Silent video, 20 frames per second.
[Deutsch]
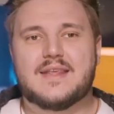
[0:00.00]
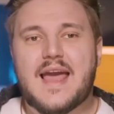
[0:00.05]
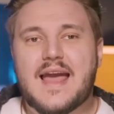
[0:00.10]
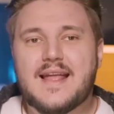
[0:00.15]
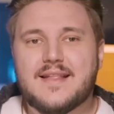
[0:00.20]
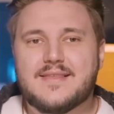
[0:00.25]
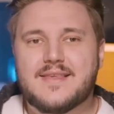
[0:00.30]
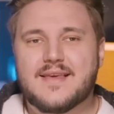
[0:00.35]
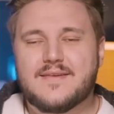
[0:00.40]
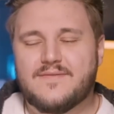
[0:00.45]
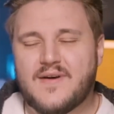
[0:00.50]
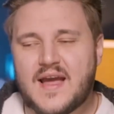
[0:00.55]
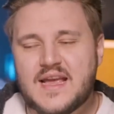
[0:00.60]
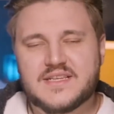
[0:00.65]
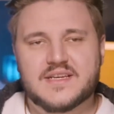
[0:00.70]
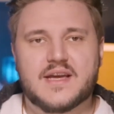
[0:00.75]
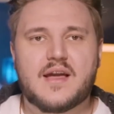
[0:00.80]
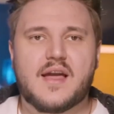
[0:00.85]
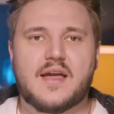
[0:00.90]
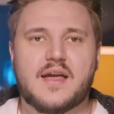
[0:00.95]
Die einzig
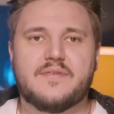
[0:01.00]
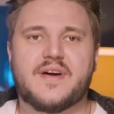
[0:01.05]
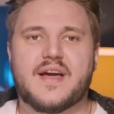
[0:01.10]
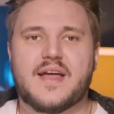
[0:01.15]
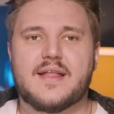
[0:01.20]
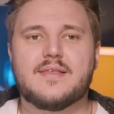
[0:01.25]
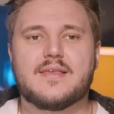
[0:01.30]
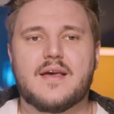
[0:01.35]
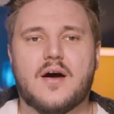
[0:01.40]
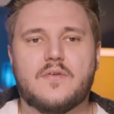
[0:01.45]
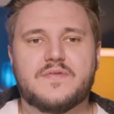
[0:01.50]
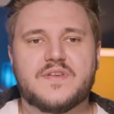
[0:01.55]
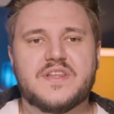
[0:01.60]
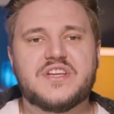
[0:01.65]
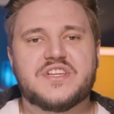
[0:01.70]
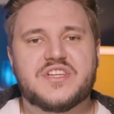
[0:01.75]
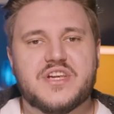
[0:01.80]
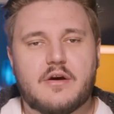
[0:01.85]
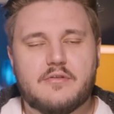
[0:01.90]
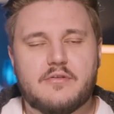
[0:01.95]
weitere Referenz auf die
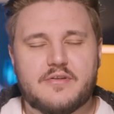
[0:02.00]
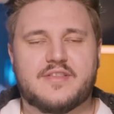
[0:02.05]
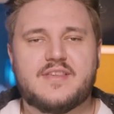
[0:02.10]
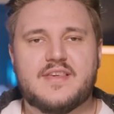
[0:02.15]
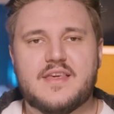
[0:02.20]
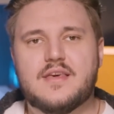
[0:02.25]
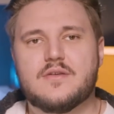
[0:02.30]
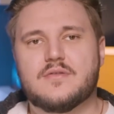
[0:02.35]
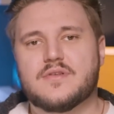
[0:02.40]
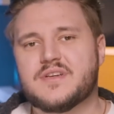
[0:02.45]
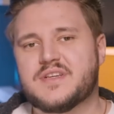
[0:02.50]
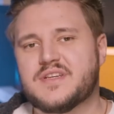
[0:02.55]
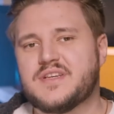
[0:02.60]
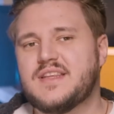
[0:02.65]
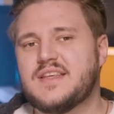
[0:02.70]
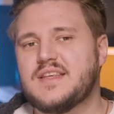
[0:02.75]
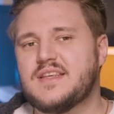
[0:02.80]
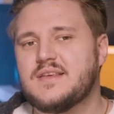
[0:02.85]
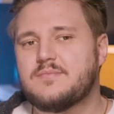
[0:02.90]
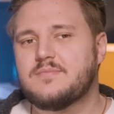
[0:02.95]
GRC und
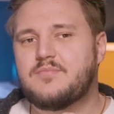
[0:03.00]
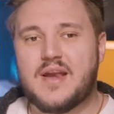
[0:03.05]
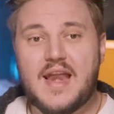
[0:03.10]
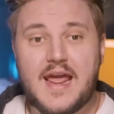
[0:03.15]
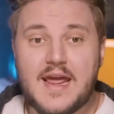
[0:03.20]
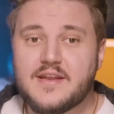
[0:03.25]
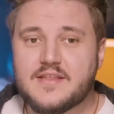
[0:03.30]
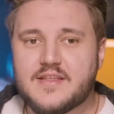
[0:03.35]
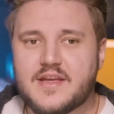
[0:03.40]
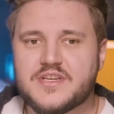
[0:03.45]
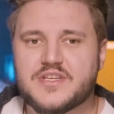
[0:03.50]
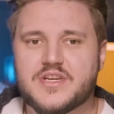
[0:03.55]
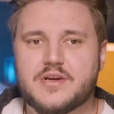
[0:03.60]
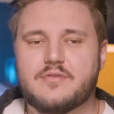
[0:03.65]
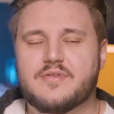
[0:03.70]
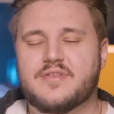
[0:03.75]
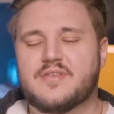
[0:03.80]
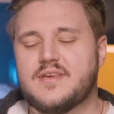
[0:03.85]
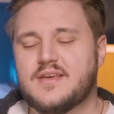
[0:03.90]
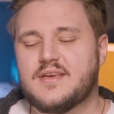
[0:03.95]
die Pläne der
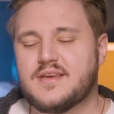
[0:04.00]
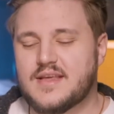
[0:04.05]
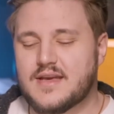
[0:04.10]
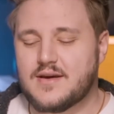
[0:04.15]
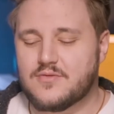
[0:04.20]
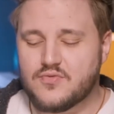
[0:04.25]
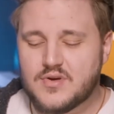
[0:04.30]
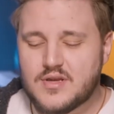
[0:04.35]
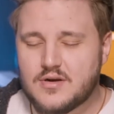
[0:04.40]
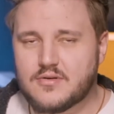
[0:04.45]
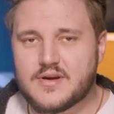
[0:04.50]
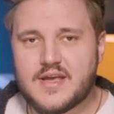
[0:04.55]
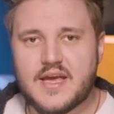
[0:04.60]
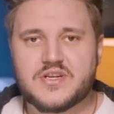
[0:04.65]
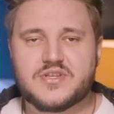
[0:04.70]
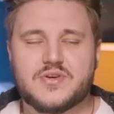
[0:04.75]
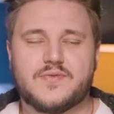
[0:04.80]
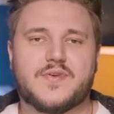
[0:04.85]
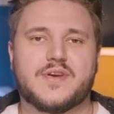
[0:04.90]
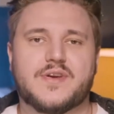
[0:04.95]
GRC, der Relocation